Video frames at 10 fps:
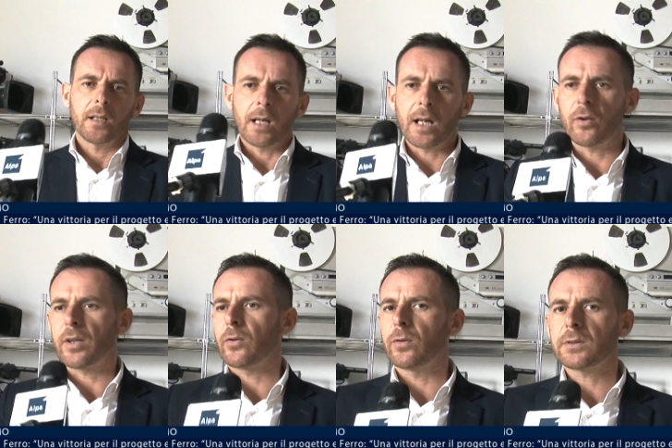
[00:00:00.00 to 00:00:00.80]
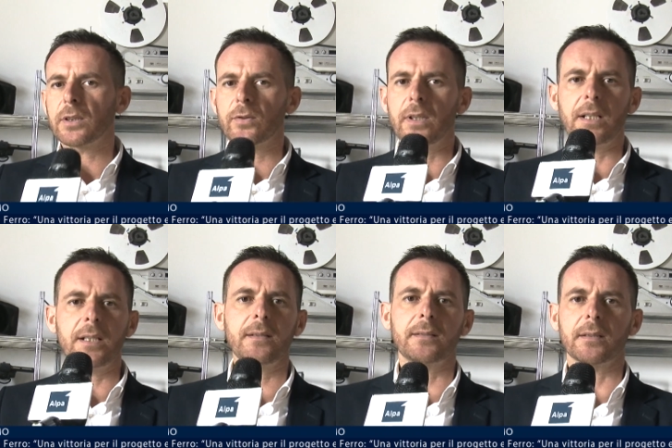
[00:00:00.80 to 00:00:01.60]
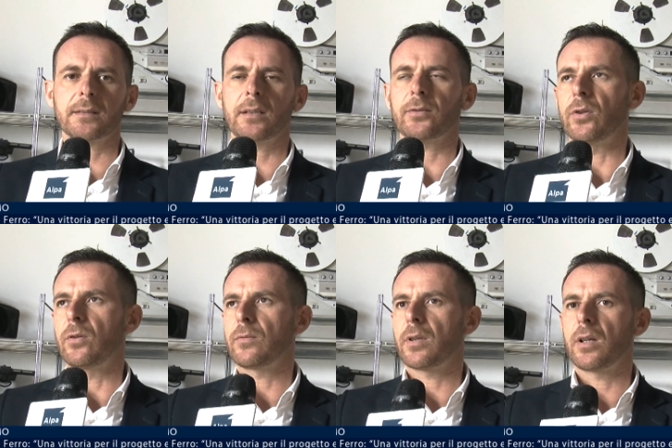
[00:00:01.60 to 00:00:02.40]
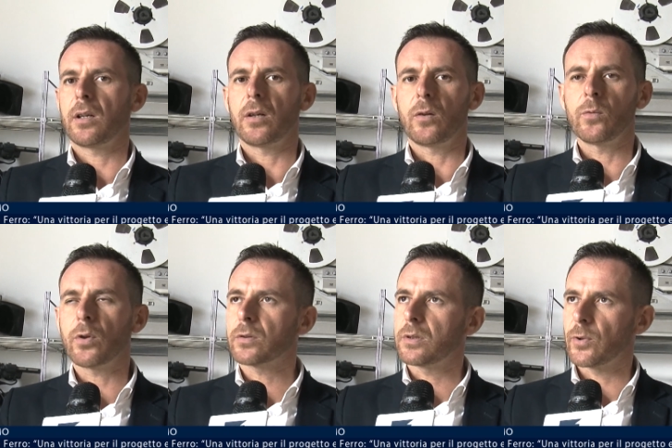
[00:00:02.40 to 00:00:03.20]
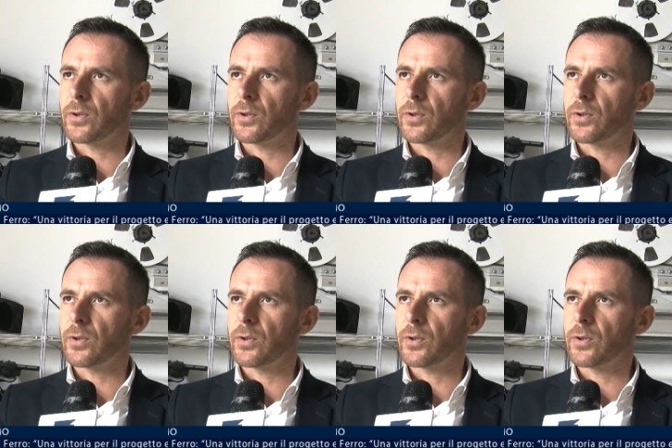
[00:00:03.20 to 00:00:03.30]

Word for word: Allora, il risultato delle liste è stato una, un ottimo